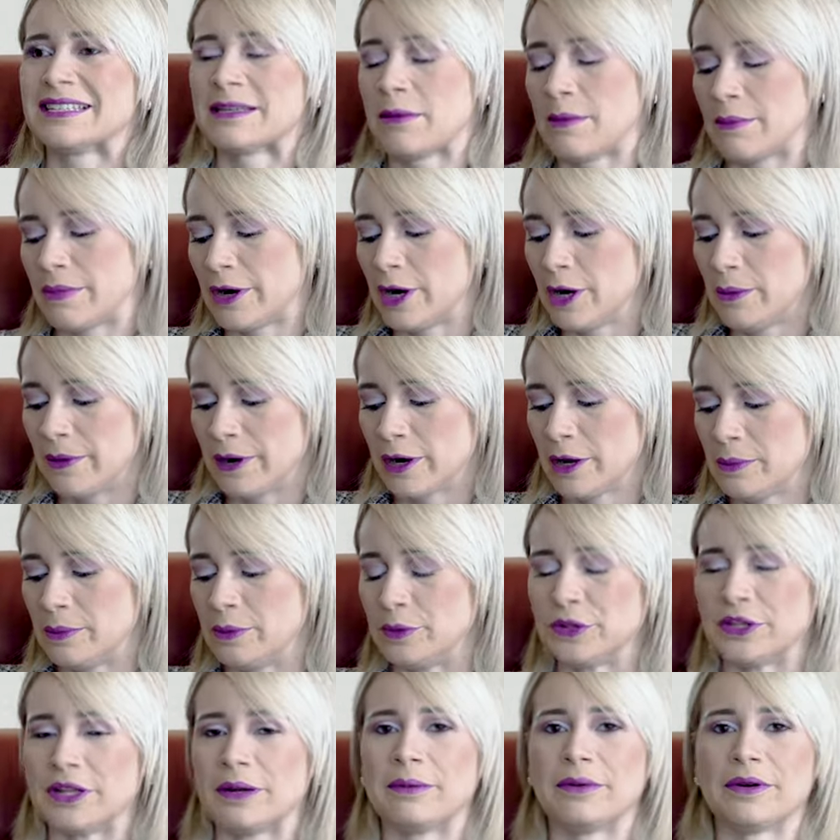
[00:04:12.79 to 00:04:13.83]
se me ponen los pelos de
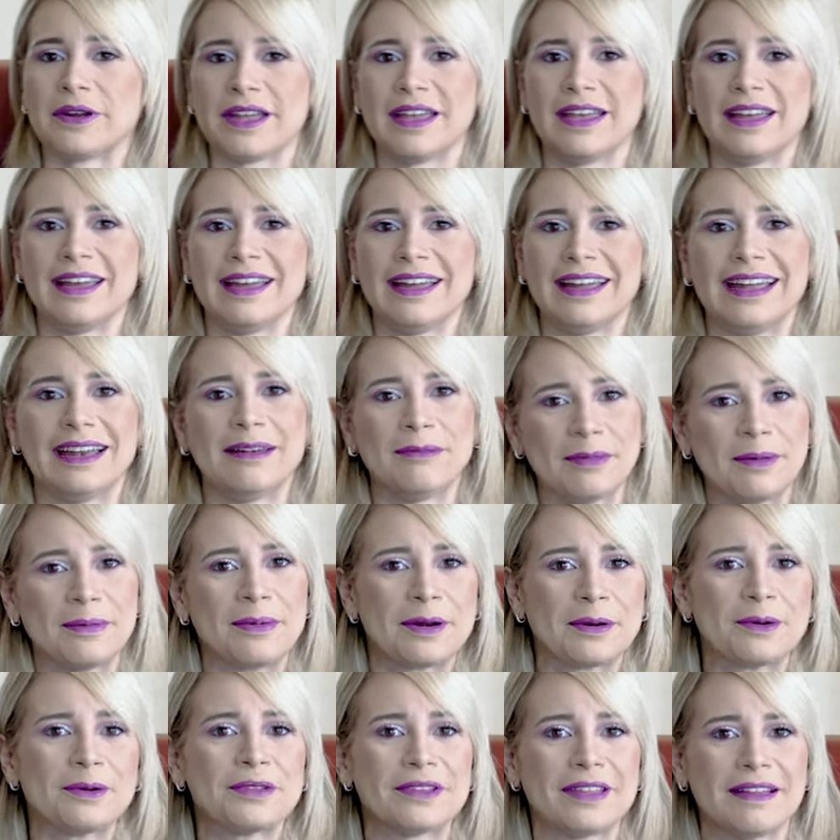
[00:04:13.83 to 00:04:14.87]
punta porque él me
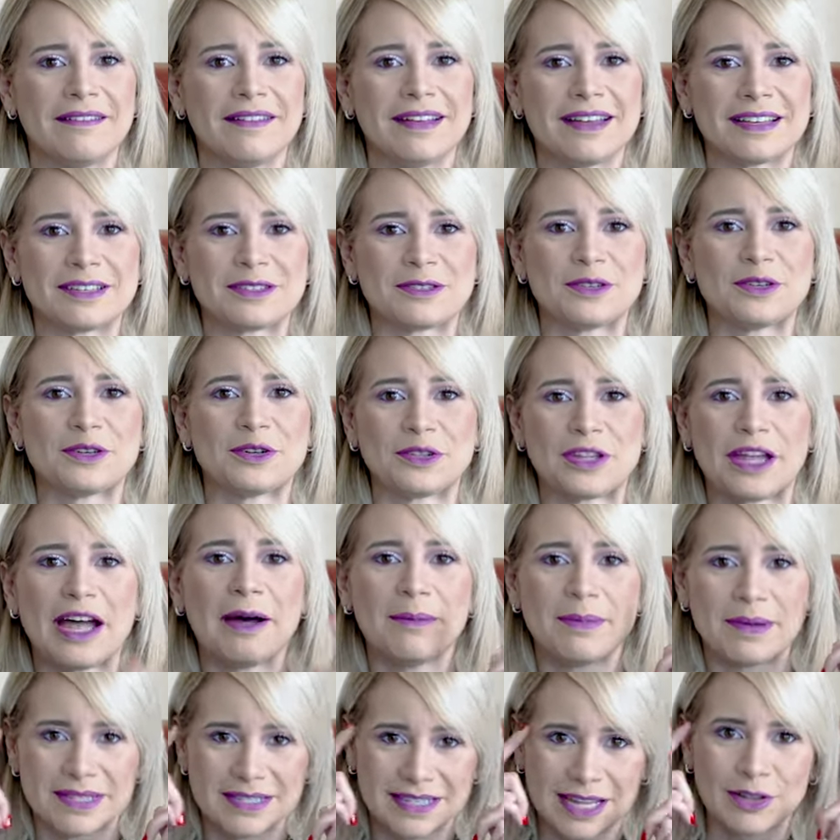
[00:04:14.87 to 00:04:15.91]
preguntaba eso y yo
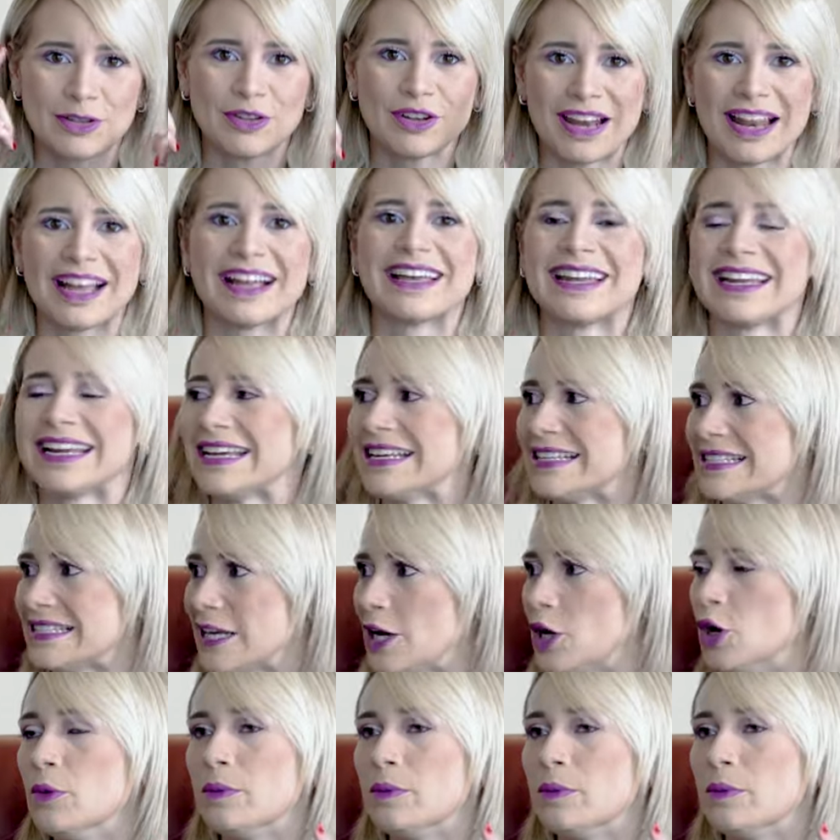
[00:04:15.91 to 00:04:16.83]
estaba pensando en las creencias.